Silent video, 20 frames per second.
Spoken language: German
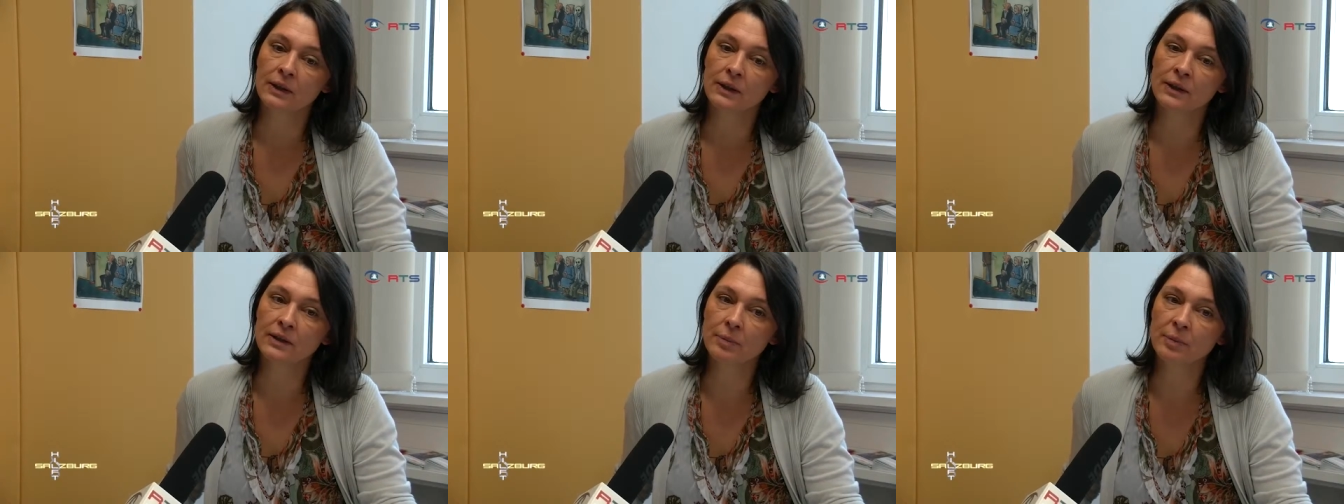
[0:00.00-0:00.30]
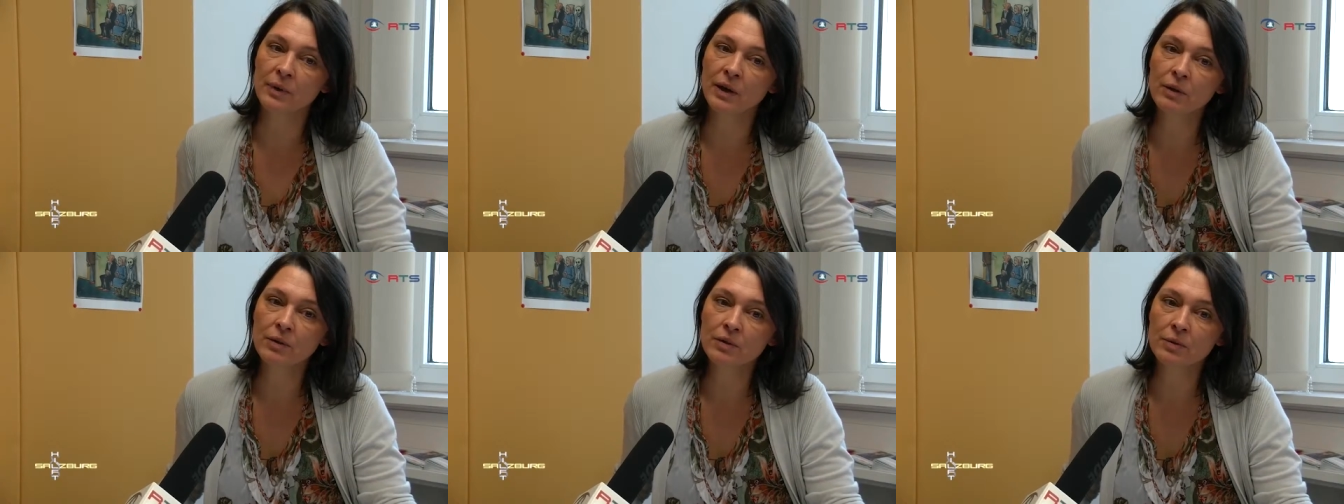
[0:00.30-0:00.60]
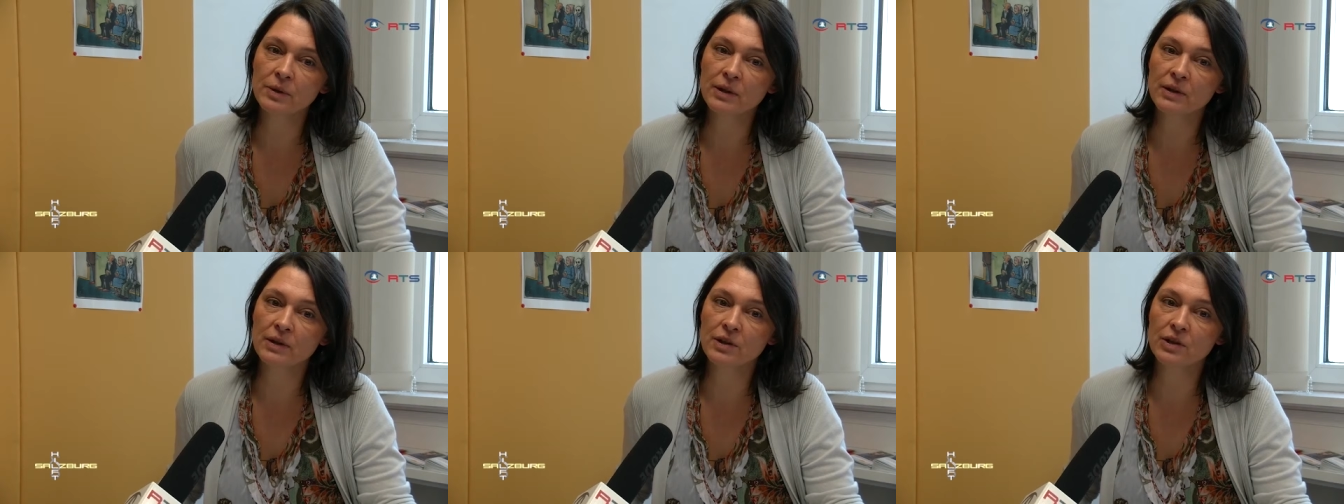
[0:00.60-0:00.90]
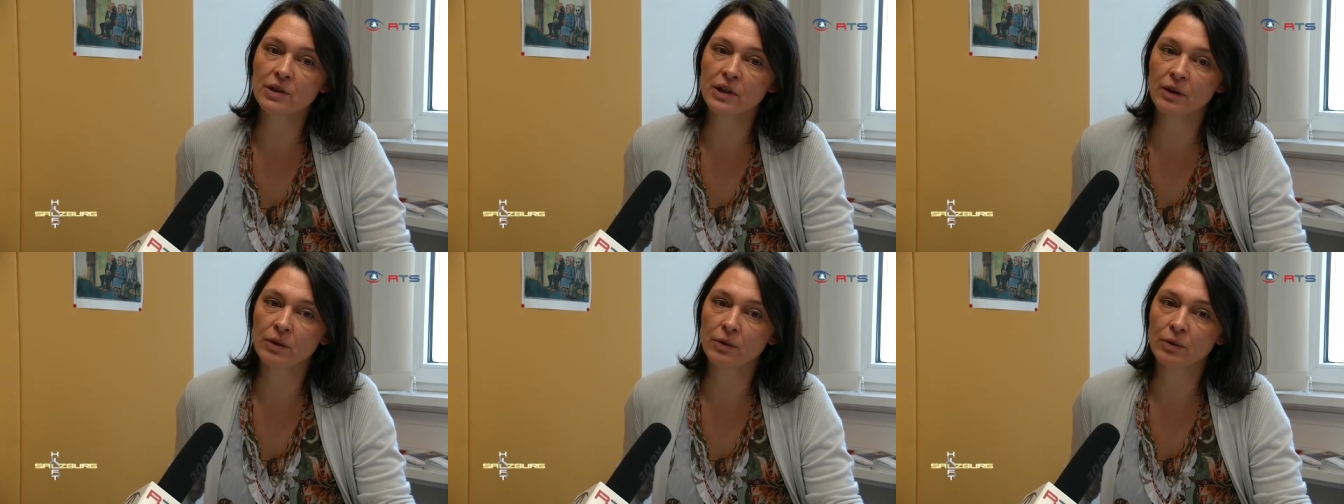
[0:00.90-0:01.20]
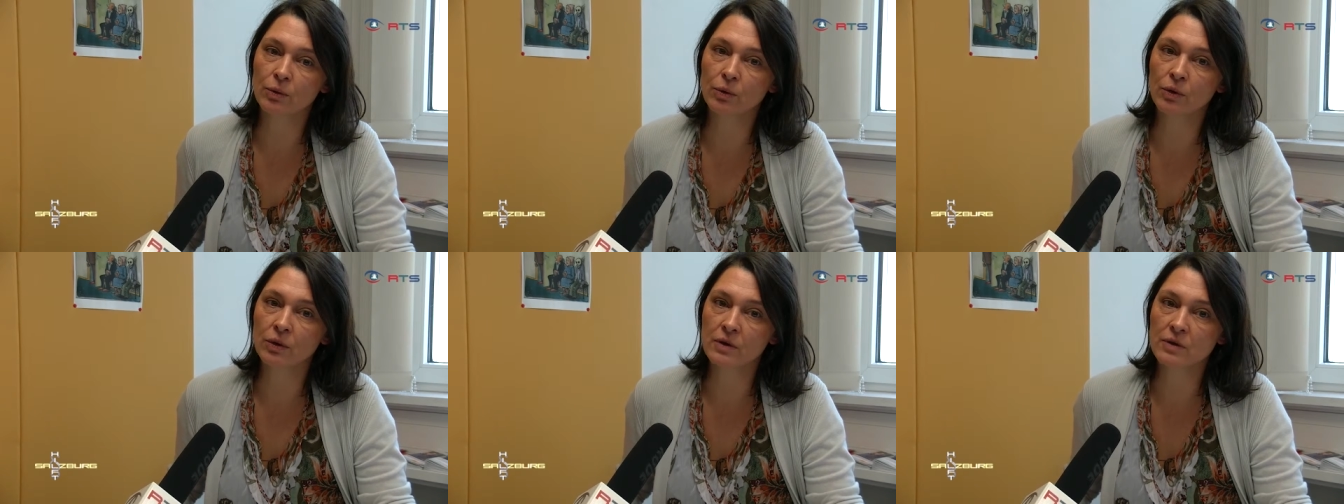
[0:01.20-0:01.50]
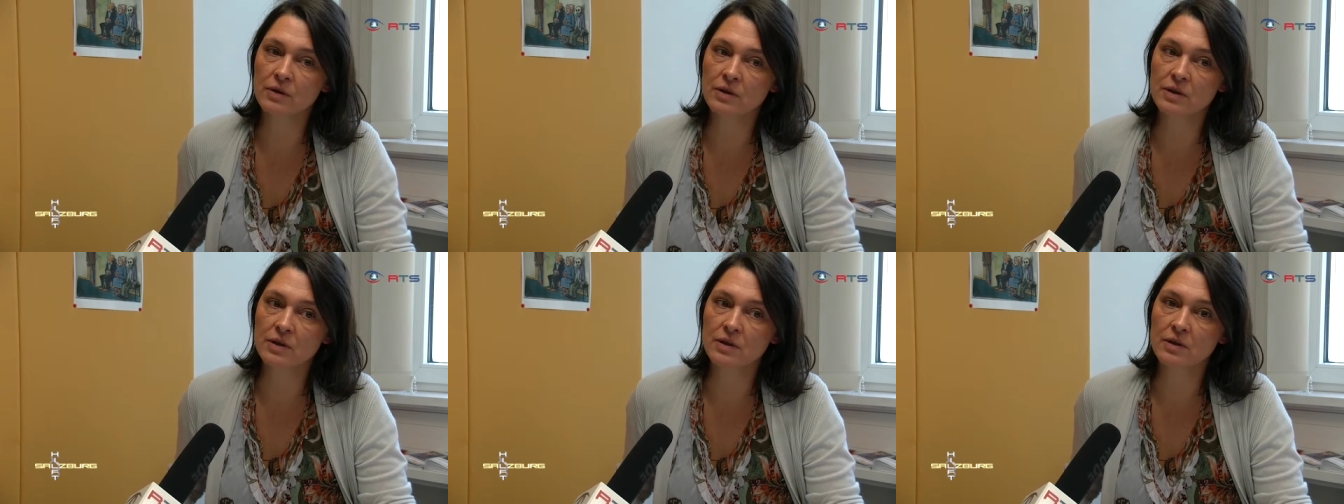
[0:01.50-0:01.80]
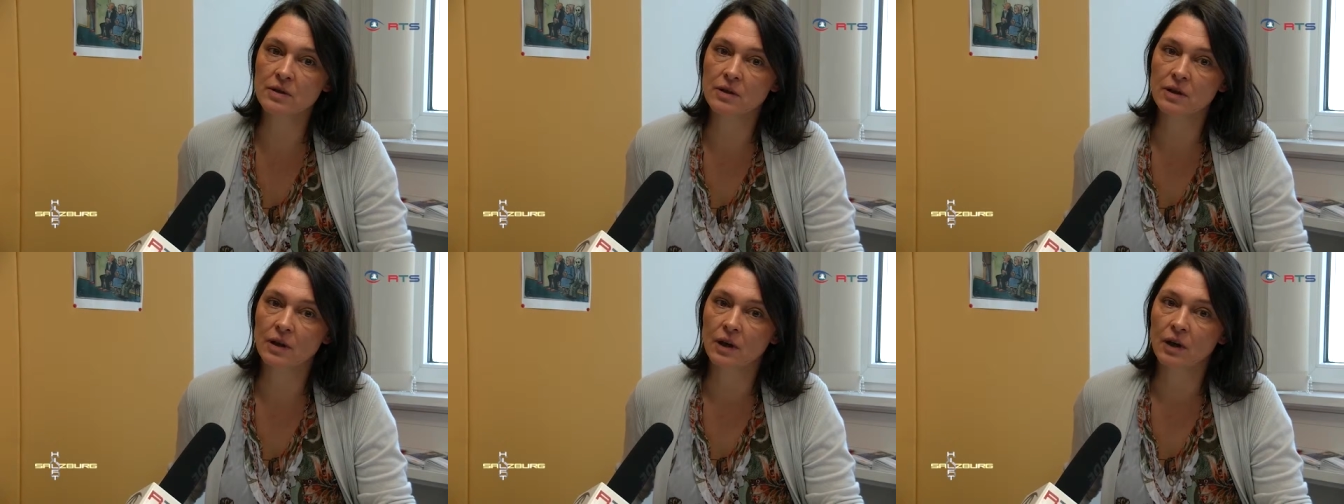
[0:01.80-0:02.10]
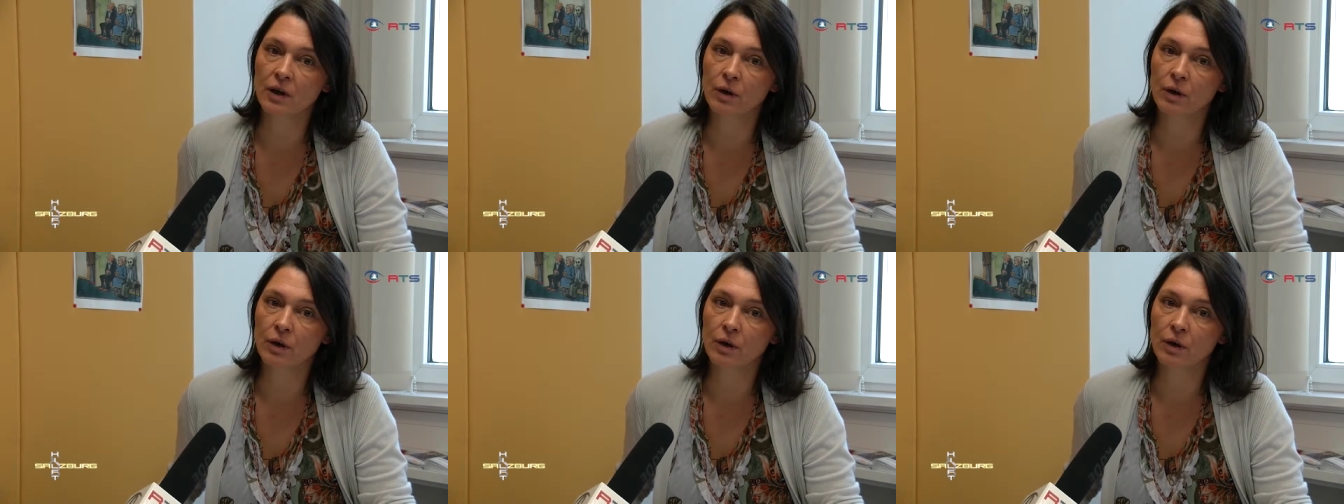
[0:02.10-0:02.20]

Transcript: diese Bildungswegsentscheidung doch ganz